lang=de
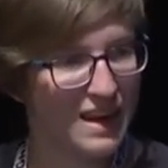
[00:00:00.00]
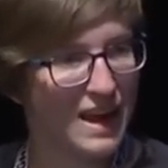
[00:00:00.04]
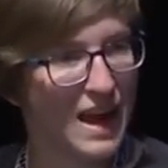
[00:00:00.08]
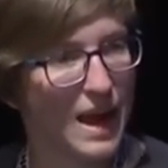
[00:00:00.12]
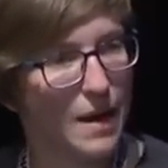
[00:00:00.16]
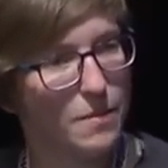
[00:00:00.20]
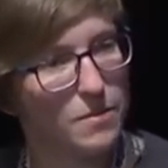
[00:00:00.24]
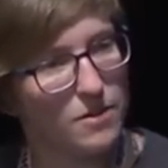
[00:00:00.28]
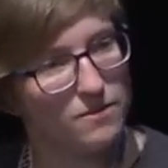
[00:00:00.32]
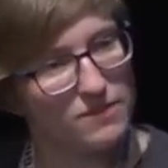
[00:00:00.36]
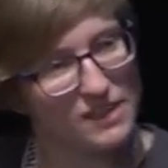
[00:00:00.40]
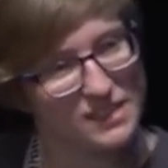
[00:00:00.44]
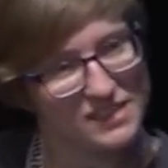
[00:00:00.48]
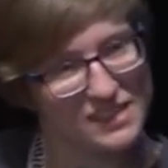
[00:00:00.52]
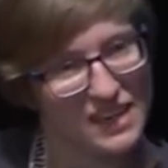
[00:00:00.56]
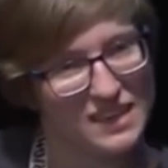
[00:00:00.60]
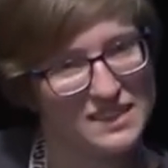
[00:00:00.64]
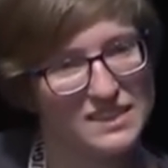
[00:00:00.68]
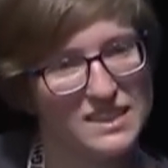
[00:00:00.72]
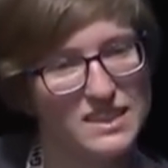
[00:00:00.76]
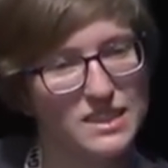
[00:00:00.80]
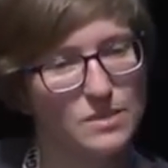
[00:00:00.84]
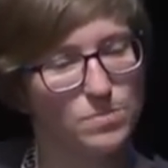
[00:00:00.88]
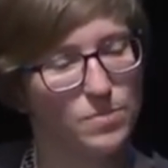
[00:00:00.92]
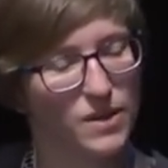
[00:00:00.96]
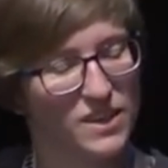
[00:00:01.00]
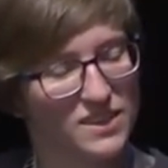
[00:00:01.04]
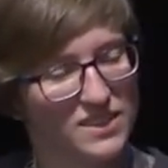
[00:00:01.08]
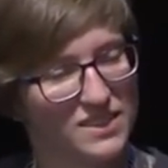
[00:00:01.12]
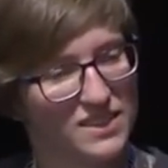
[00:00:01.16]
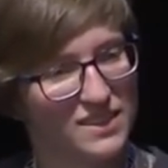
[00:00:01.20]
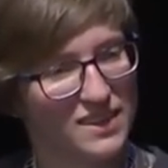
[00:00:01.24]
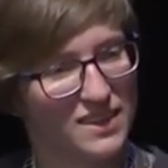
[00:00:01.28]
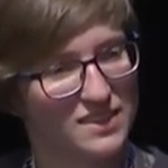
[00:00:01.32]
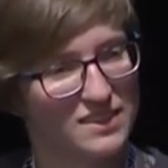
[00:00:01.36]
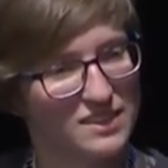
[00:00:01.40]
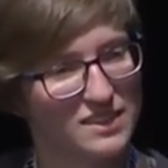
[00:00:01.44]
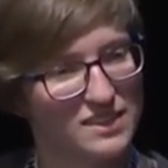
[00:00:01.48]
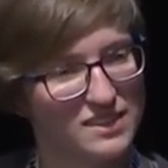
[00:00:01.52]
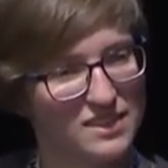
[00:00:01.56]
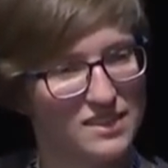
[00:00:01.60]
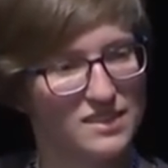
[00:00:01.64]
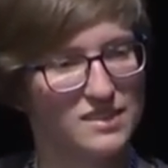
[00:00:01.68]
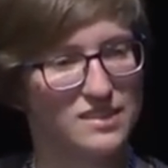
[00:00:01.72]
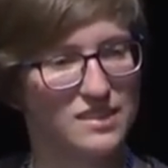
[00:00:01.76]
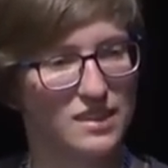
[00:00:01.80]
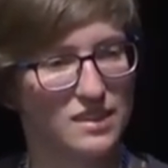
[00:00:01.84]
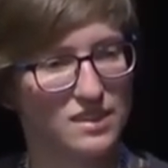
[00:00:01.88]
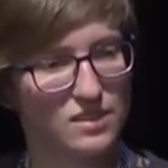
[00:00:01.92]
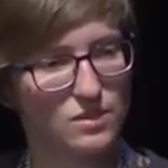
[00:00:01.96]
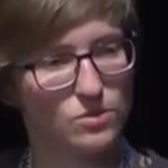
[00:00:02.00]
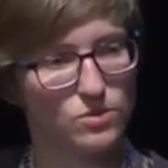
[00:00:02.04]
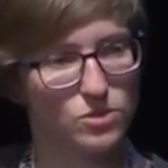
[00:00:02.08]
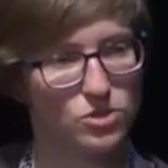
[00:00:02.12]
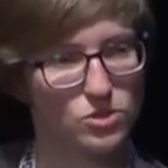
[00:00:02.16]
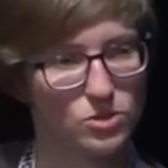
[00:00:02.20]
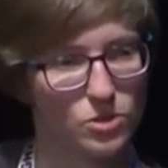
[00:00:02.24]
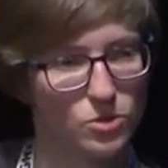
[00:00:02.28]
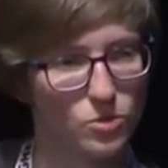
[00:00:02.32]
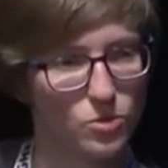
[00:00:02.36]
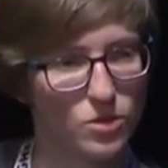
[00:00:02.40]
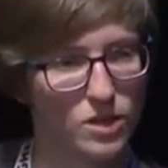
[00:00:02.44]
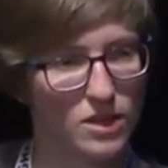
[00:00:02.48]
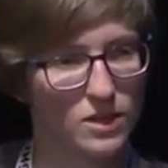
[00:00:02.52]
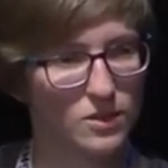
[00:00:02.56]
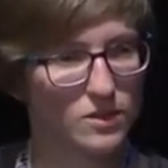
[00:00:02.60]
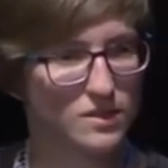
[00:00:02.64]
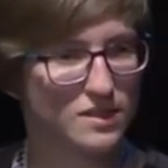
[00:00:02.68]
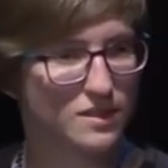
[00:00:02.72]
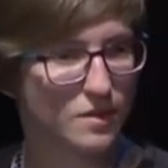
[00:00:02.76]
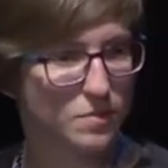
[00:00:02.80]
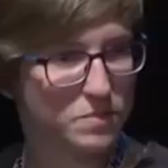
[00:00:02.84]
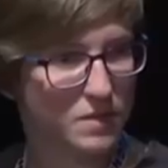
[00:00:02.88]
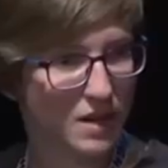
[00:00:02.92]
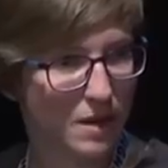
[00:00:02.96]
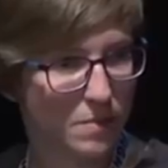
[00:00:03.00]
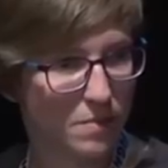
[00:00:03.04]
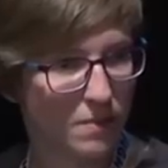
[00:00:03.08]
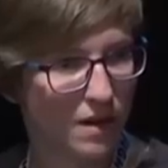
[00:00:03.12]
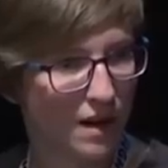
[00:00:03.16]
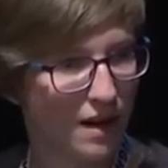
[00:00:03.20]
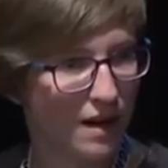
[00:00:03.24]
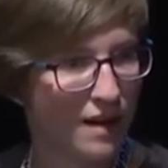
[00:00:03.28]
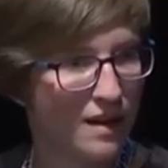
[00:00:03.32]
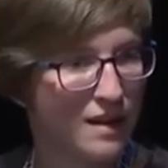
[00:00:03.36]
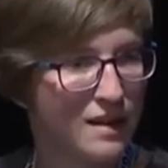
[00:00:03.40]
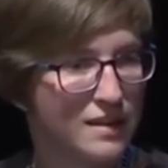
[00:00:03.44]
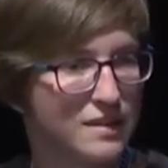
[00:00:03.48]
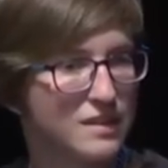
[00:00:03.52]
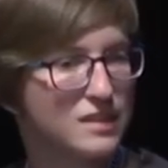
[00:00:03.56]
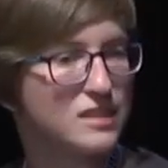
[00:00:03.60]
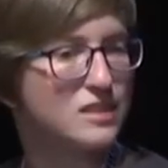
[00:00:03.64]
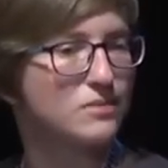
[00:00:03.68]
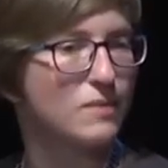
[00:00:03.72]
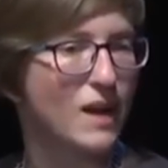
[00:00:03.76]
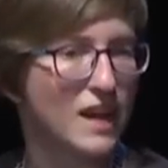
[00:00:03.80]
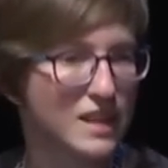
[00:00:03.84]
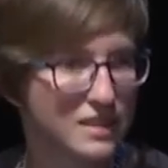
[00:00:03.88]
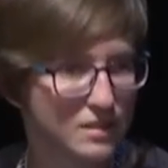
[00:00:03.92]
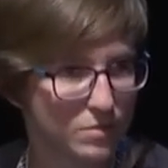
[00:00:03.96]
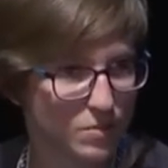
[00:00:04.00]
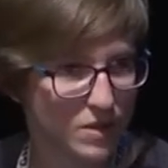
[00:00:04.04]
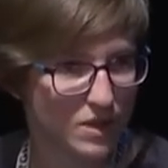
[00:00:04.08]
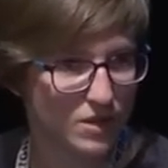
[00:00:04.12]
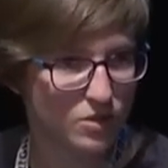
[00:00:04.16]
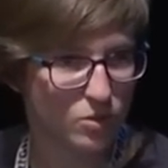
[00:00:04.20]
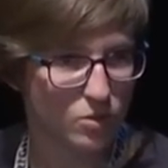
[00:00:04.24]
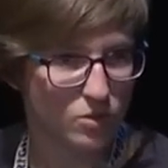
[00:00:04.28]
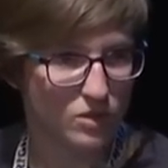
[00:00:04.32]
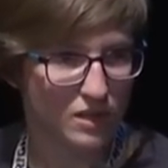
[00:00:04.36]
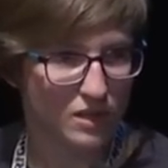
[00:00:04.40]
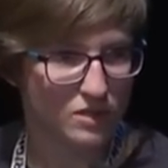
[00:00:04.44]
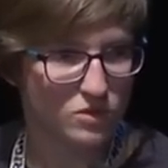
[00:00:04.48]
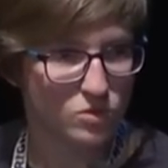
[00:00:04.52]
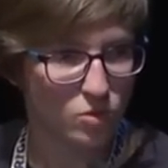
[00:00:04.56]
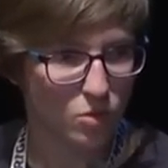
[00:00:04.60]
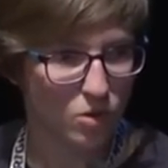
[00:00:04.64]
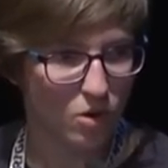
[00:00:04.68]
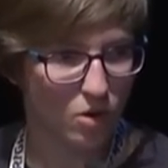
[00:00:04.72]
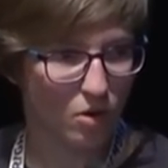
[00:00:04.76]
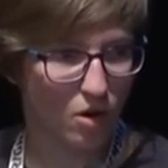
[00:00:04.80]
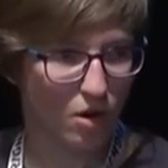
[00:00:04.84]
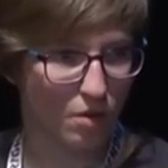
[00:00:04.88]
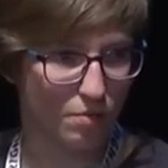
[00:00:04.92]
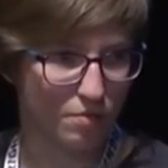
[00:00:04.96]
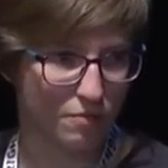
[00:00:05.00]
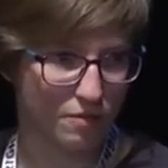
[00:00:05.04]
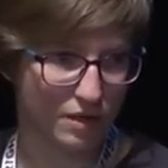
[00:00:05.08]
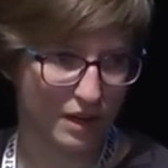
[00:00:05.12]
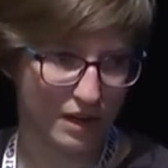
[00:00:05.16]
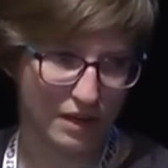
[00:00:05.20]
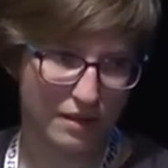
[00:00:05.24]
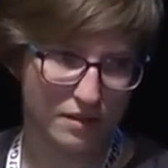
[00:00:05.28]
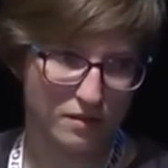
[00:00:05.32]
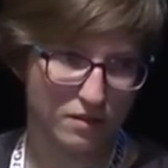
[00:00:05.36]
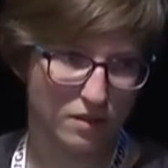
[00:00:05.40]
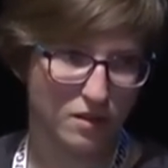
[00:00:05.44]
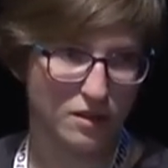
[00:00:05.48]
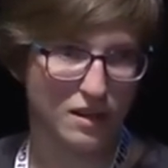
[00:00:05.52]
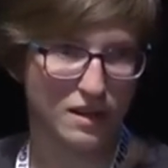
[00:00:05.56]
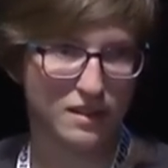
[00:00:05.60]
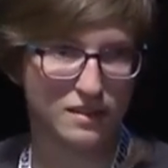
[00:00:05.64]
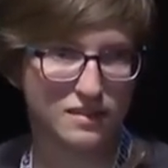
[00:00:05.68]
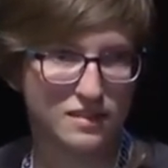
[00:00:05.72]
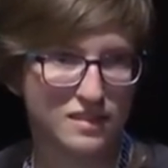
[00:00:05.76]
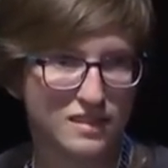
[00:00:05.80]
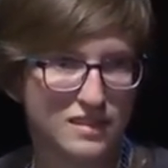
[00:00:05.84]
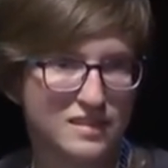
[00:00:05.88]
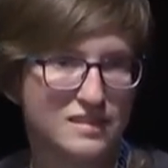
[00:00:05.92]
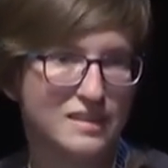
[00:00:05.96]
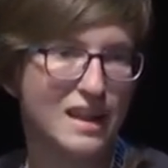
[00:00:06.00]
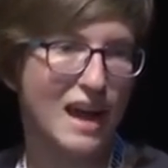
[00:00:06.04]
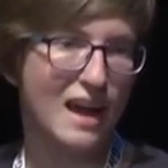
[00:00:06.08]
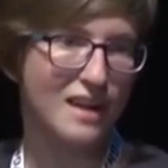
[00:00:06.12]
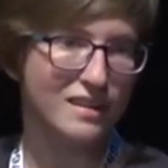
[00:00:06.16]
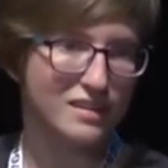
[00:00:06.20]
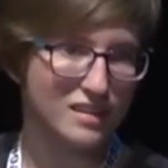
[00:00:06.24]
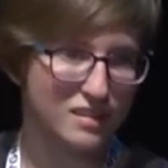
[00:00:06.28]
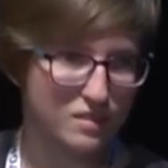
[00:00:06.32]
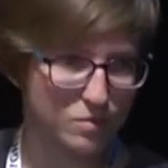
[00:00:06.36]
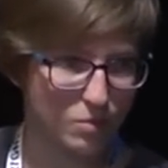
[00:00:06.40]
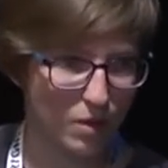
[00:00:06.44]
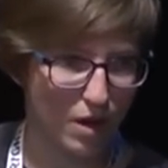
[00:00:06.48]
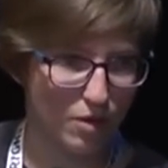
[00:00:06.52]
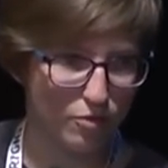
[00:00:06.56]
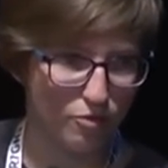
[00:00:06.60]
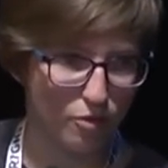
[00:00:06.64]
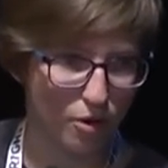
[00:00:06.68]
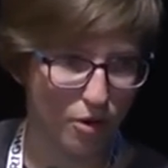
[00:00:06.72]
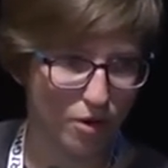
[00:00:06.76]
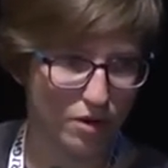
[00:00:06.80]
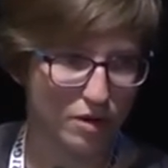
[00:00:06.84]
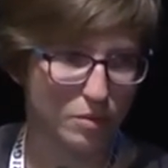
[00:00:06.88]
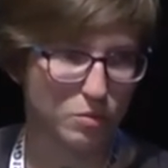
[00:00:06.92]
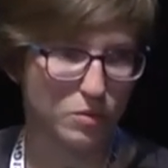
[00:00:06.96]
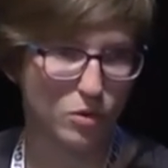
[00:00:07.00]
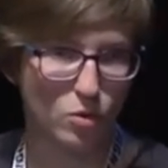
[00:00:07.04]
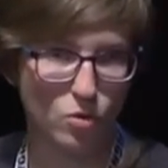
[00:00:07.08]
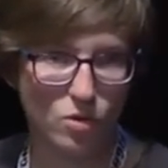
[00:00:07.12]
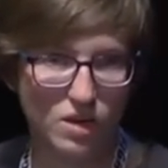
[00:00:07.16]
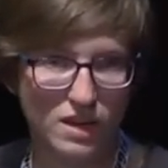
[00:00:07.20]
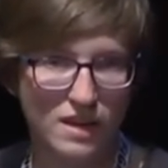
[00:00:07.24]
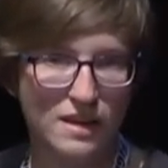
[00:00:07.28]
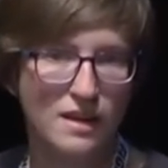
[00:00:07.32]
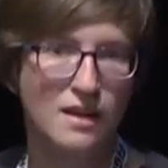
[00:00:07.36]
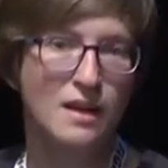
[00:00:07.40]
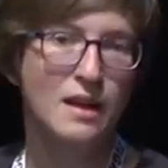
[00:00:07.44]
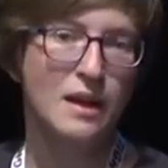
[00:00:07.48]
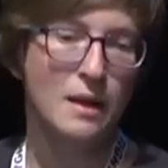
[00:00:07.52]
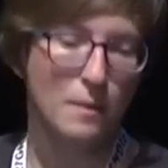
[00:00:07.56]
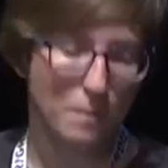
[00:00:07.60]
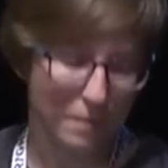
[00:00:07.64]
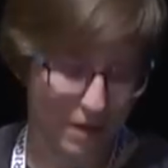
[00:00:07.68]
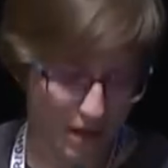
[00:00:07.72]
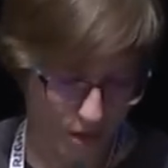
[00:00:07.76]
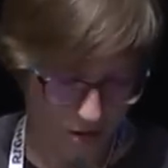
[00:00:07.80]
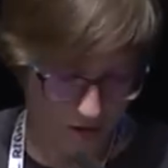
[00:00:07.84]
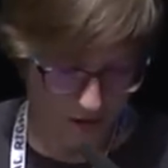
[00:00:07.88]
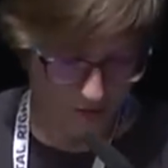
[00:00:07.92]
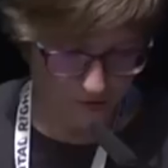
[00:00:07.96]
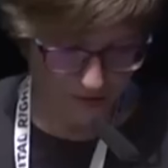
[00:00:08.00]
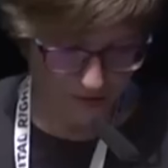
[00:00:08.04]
Aber was dann nicht passiert ist, ist, dass zwischen Juli und September eine zweite Million dazugekommen wäre, sondern es ist nach diesem Erfolg im Juli mehr oder